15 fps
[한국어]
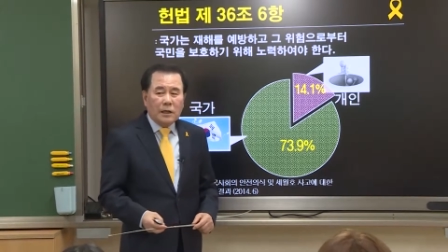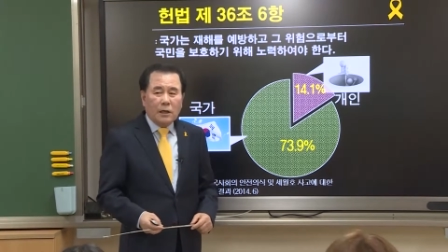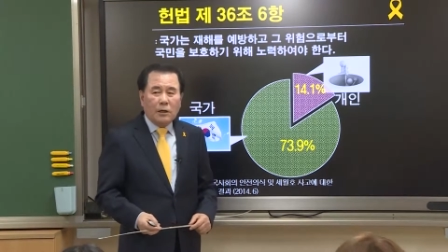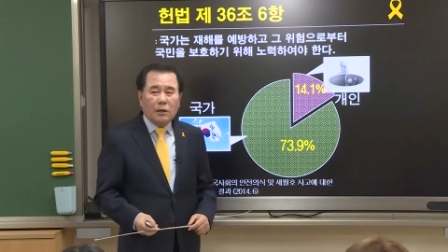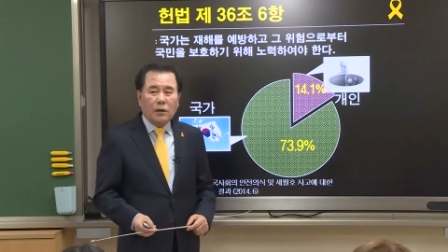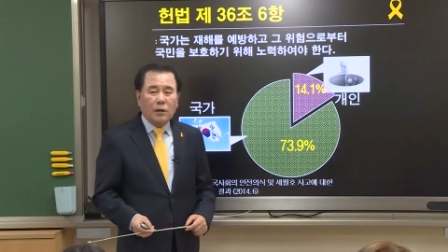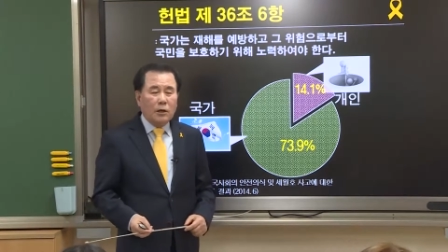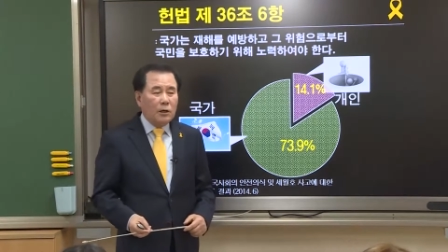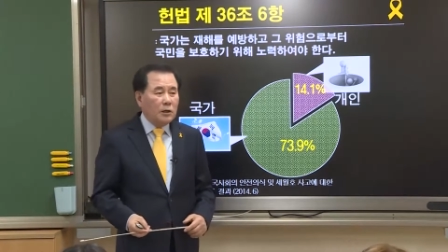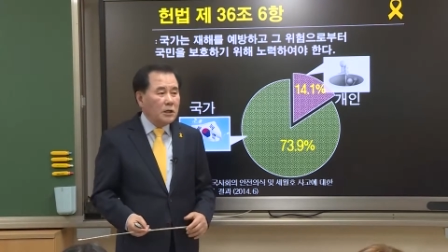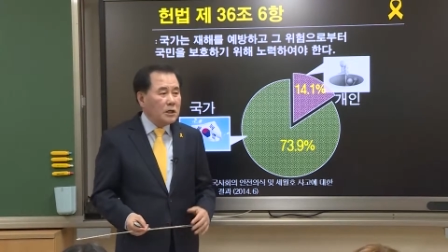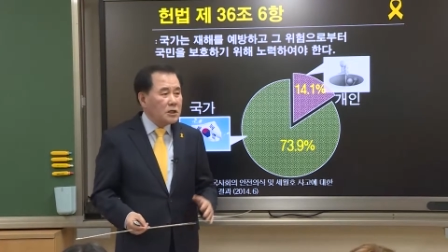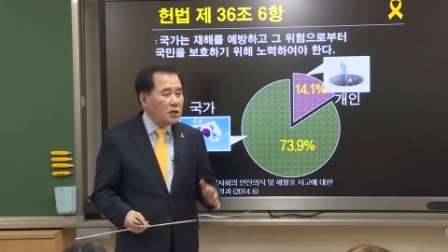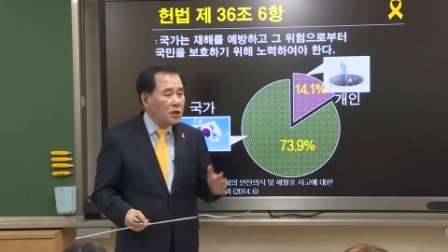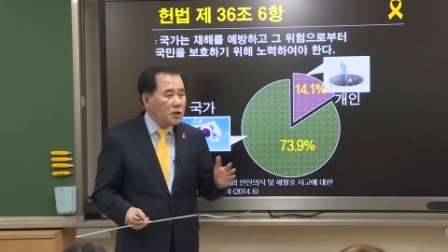어,
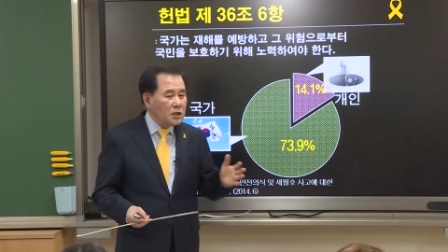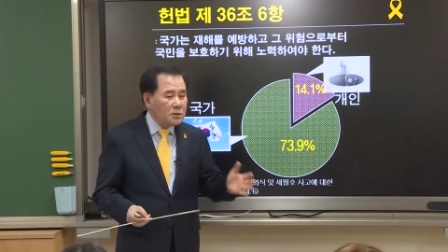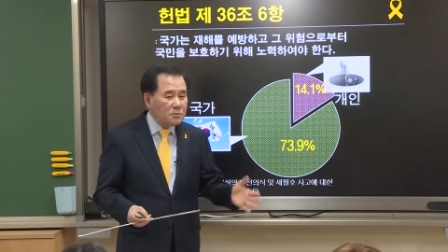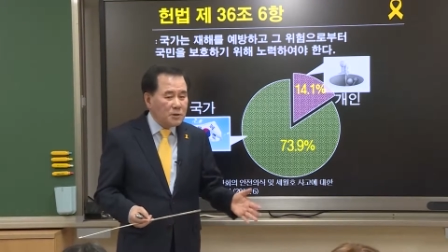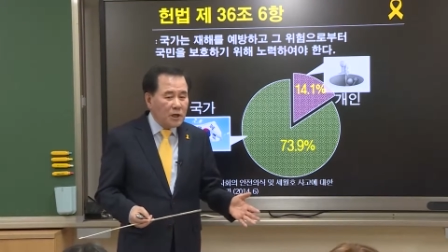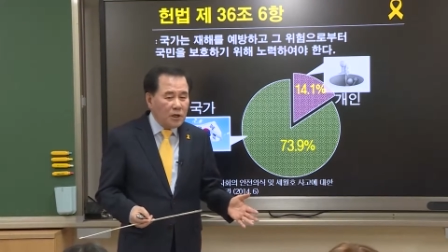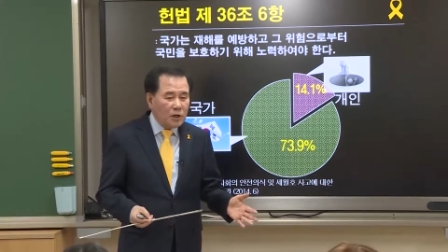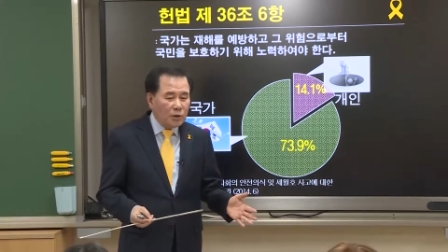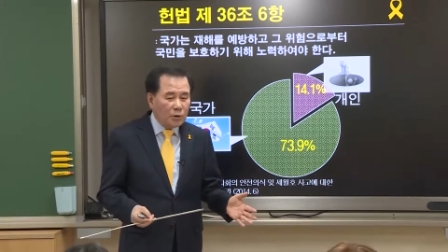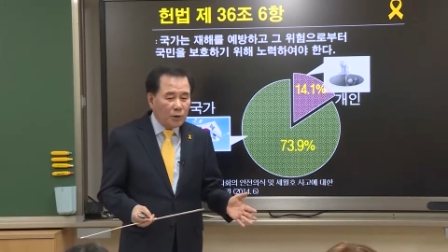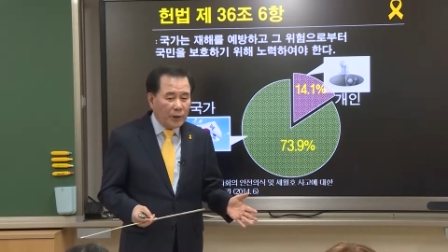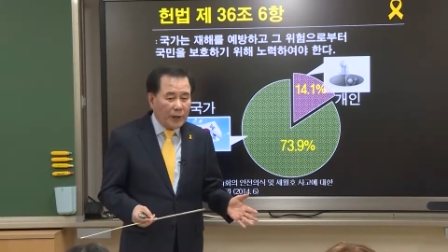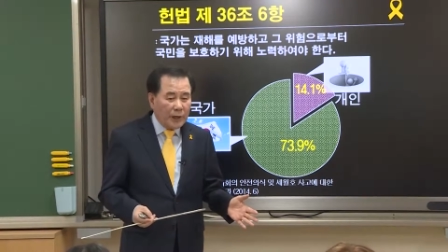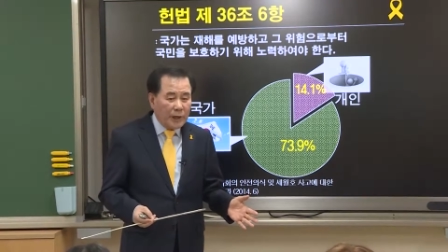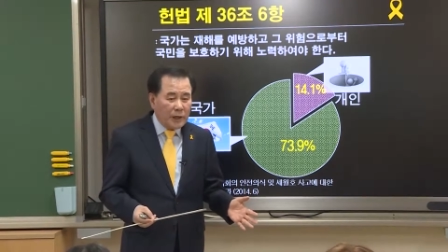
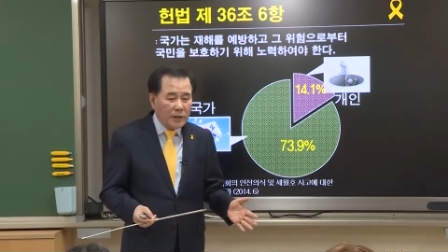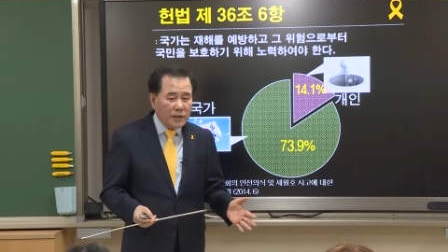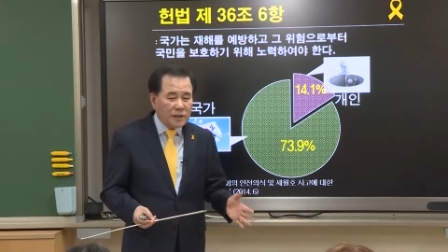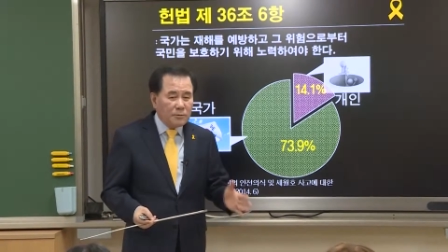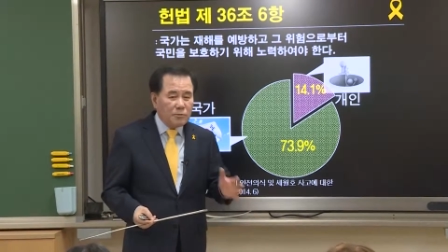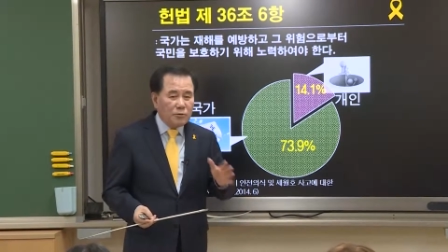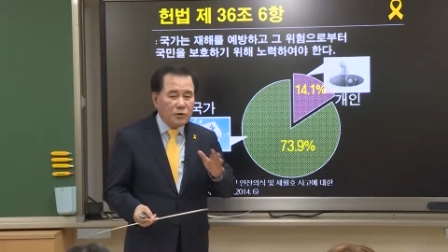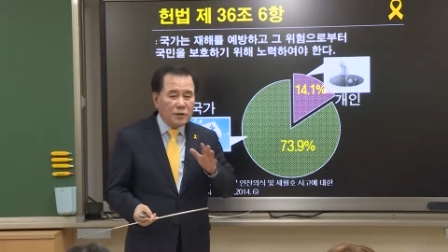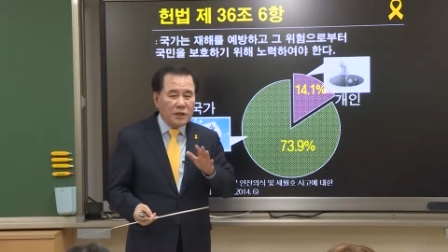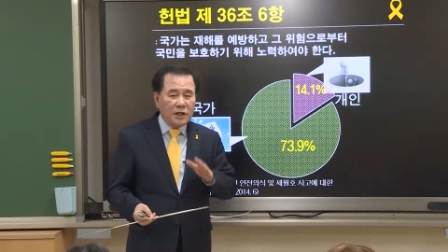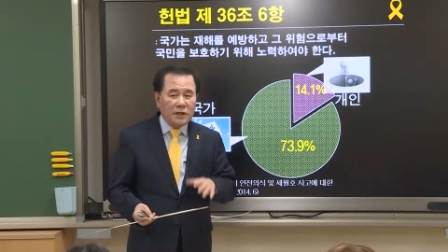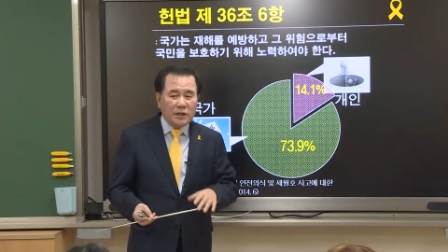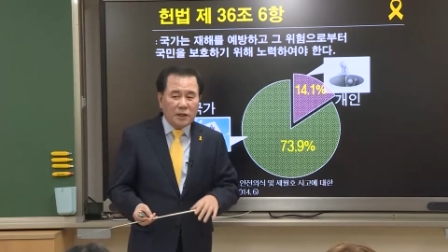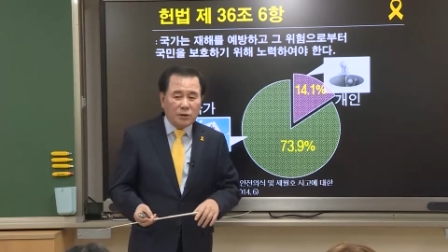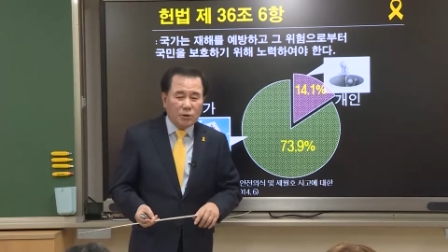2017년도에 지금
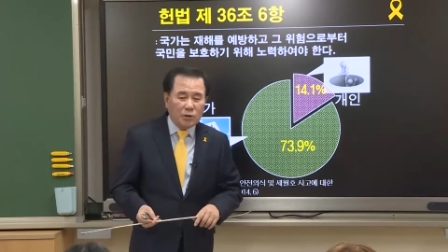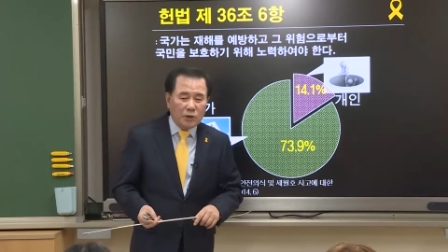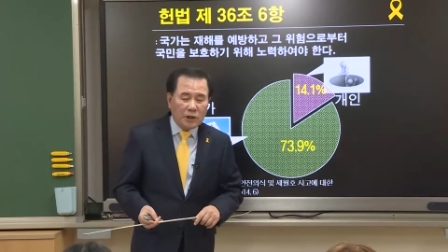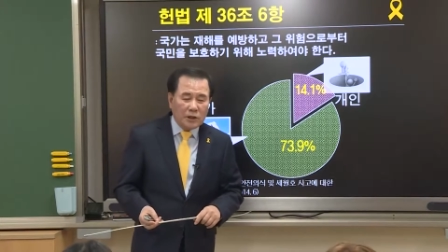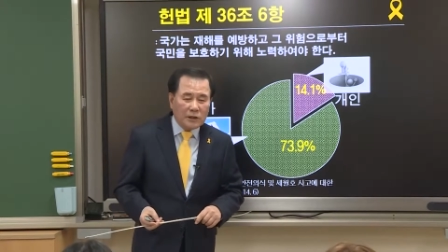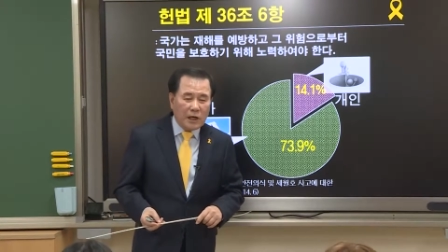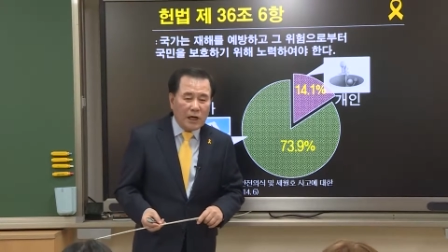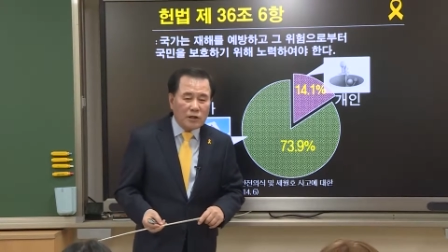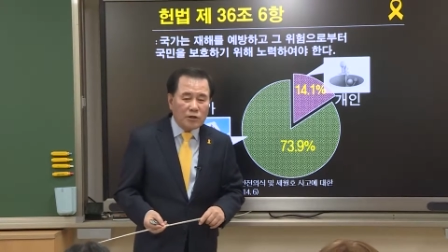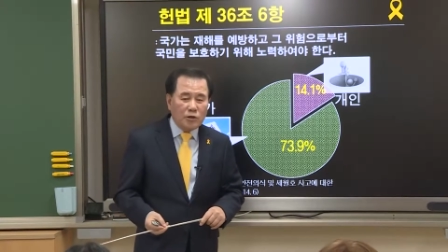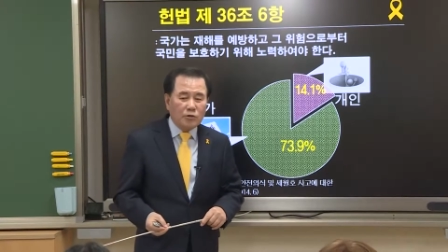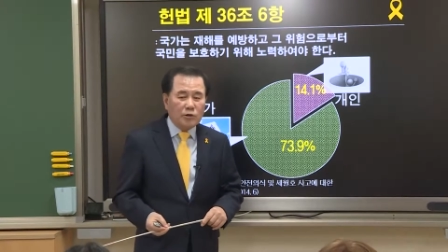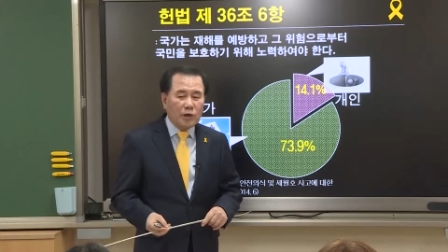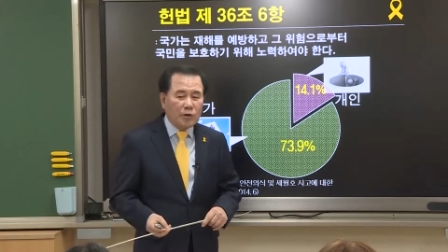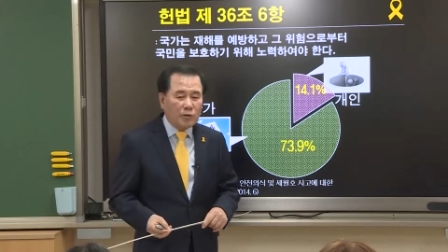문재인 대통령이
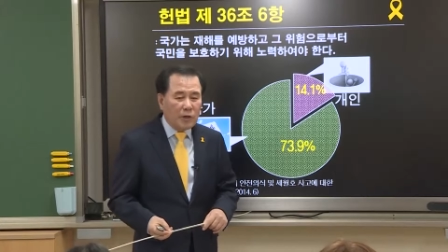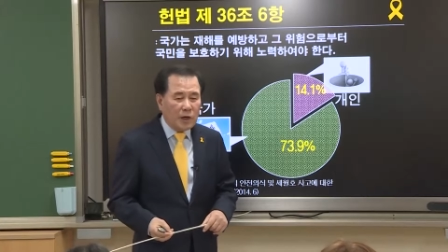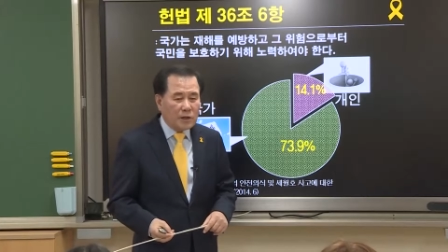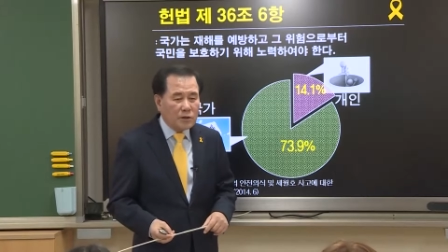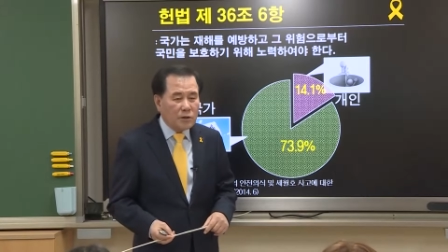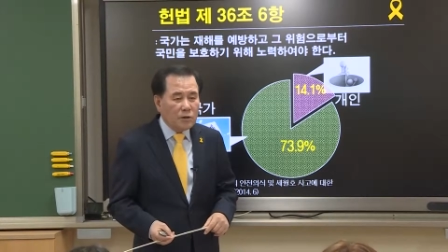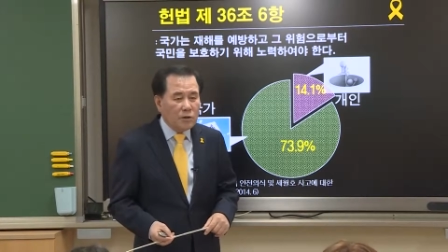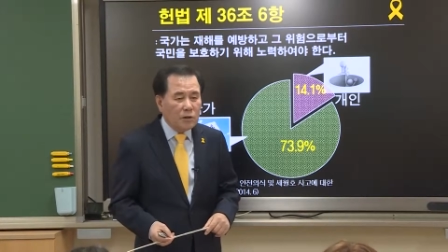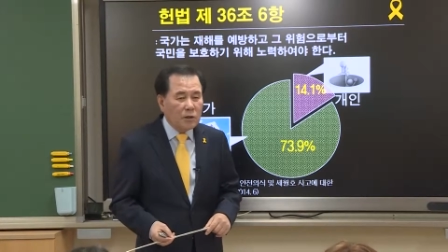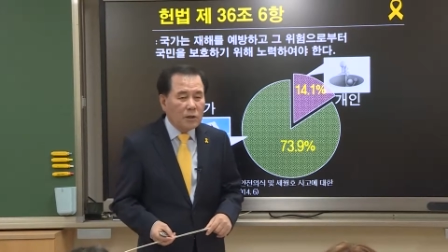당선되고 나서